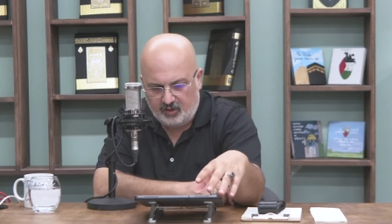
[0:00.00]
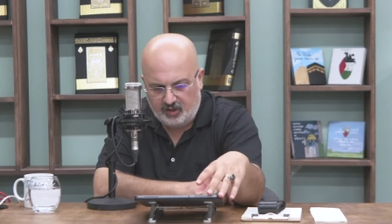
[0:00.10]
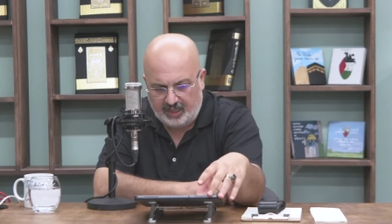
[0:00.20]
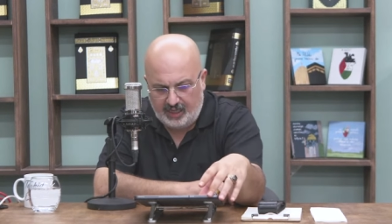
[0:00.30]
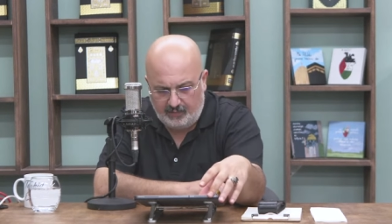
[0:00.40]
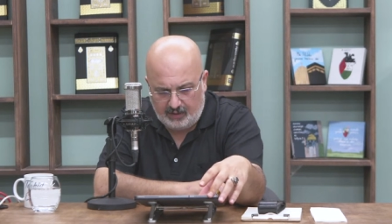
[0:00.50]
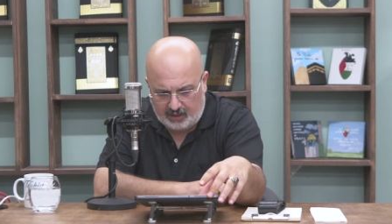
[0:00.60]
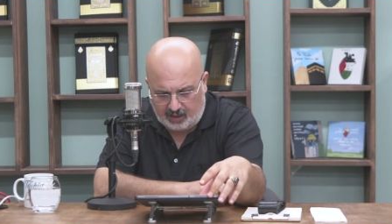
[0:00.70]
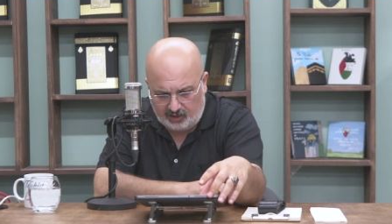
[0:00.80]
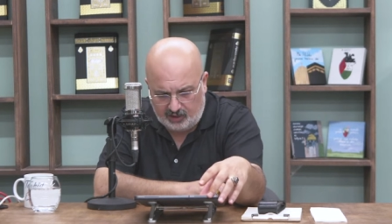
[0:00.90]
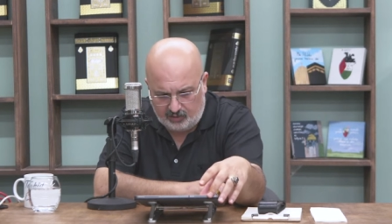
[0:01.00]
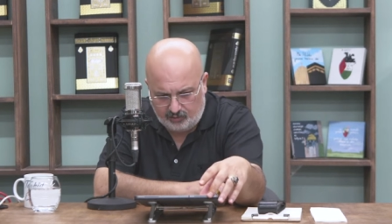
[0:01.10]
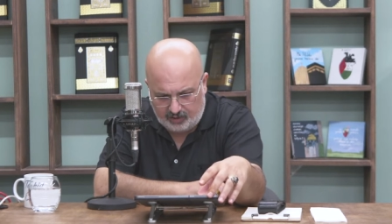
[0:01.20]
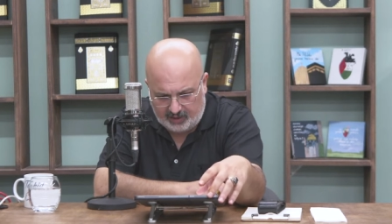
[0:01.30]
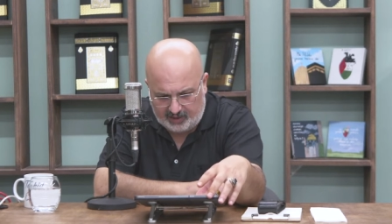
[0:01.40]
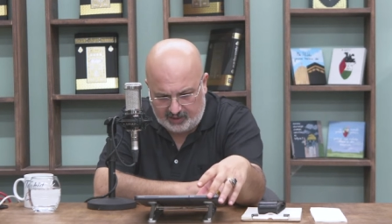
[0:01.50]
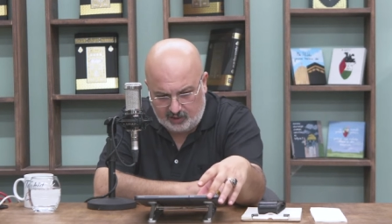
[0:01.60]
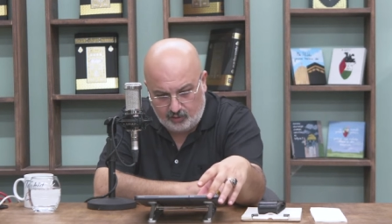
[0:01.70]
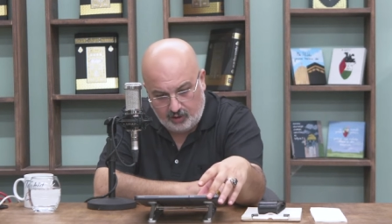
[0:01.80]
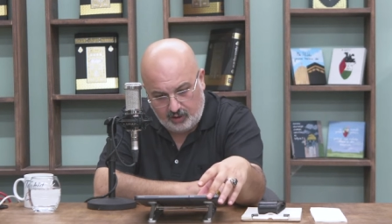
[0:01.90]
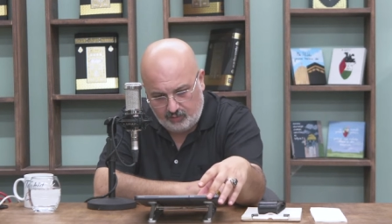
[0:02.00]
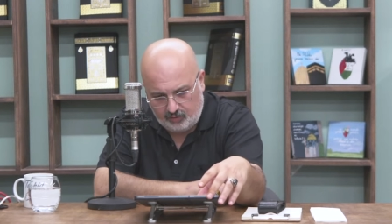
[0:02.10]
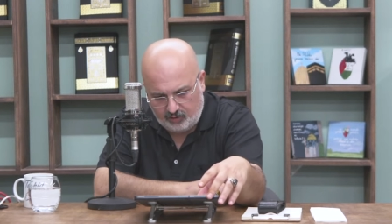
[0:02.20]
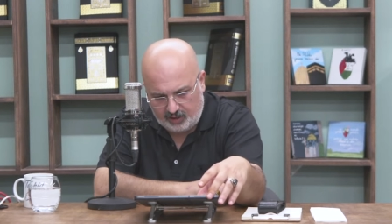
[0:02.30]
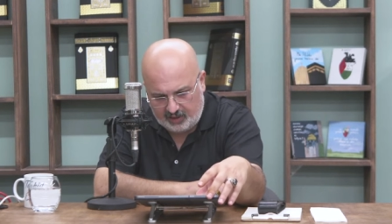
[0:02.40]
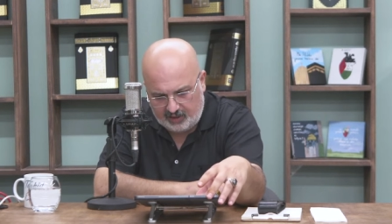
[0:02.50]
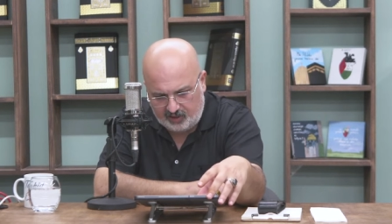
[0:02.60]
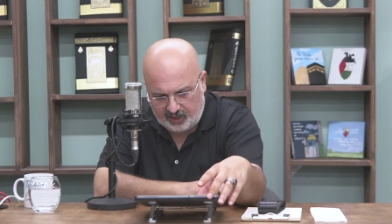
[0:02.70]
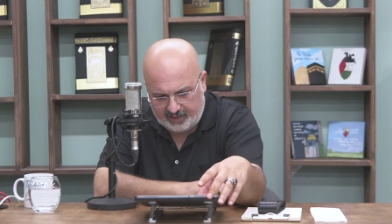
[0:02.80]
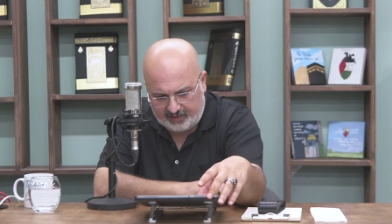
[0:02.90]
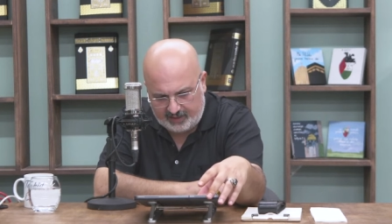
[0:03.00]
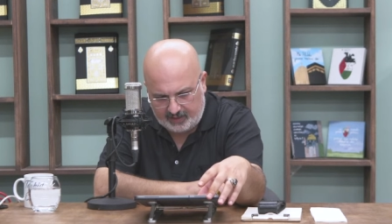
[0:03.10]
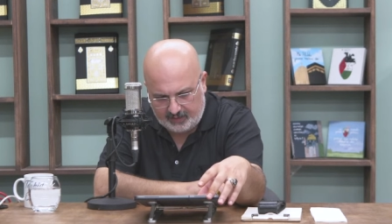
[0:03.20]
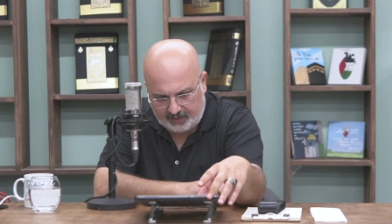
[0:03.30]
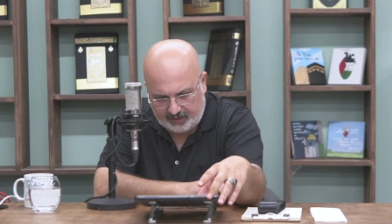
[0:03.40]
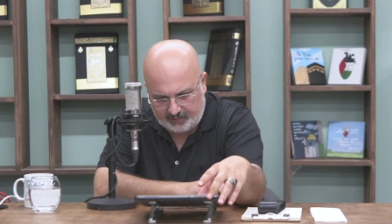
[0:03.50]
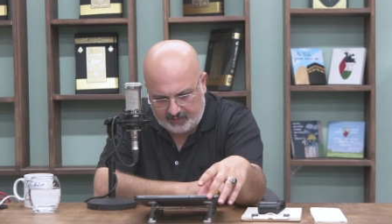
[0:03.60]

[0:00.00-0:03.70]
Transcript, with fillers: Cenab-ı Hak Haşr suresinde şöyle buyuruyor 7. ayet kerimede.